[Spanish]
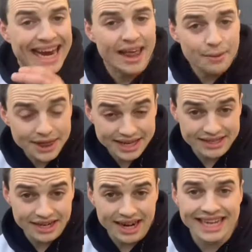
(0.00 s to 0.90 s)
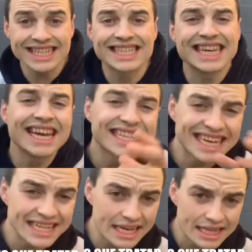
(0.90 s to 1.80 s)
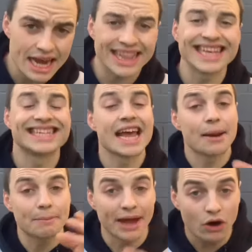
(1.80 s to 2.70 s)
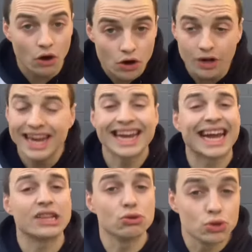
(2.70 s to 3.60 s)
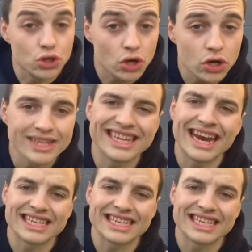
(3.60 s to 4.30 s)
Cada vez que entrenes, tienes que tratar de ser mejor que tu yo de la